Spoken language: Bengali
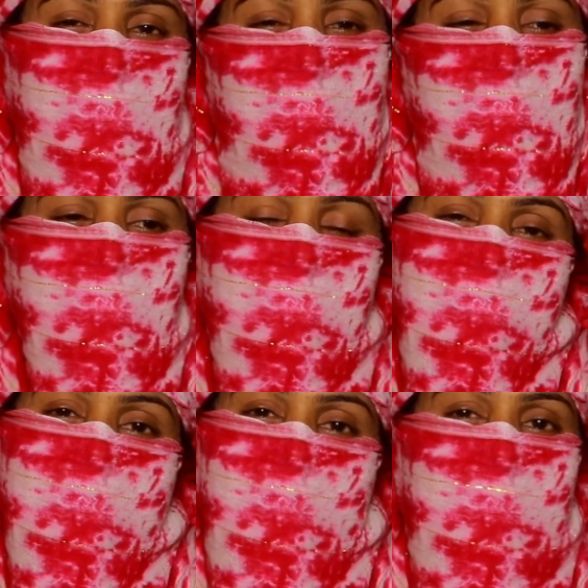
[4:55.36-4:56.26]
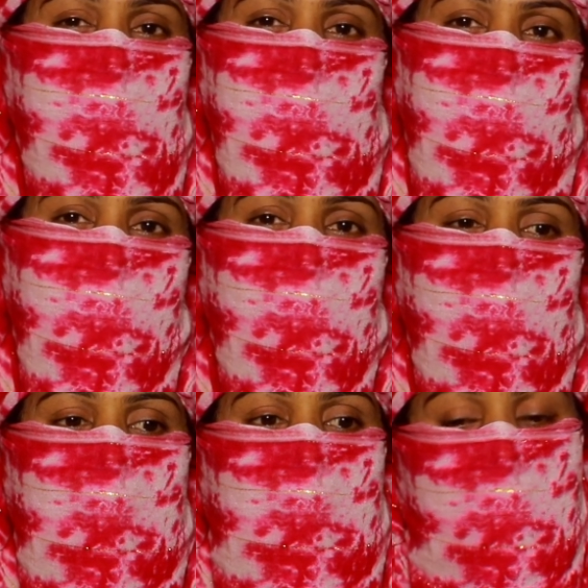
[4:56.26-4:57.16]
ঘুরে কুটু টুটো করে বেড়াবে
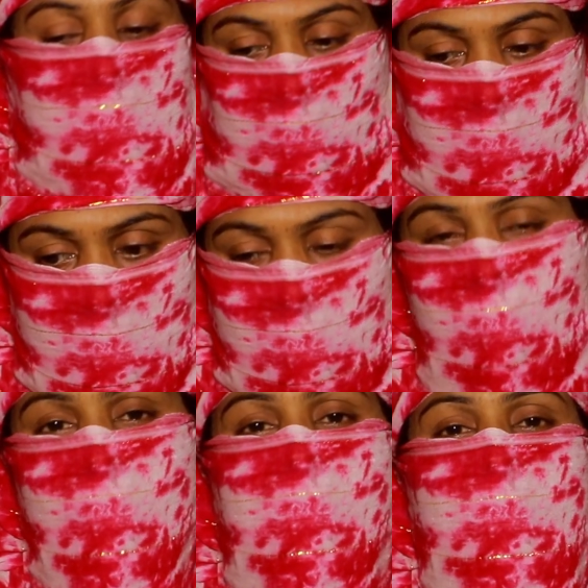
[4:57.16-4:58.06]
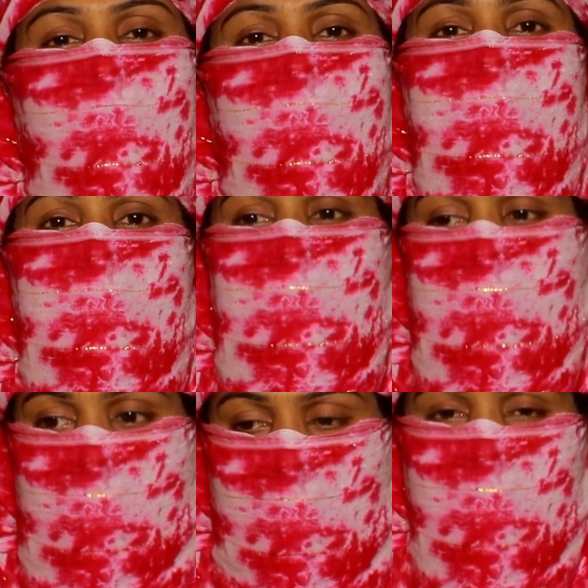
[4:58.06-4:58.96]
আর কার বদলাম ক যাবে
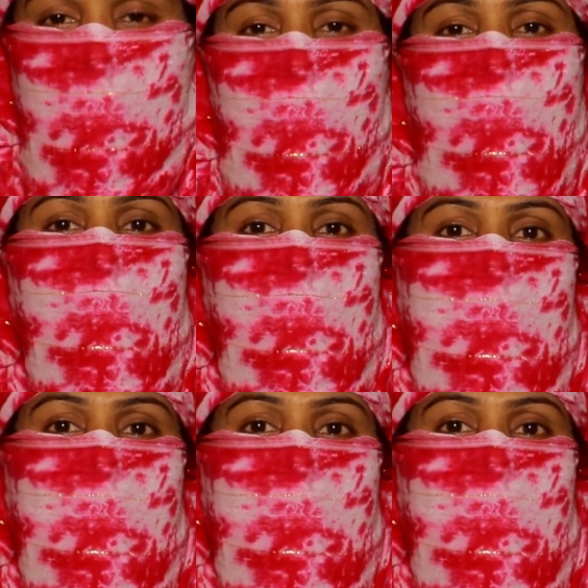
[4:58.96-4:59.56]
কার মন্দ ক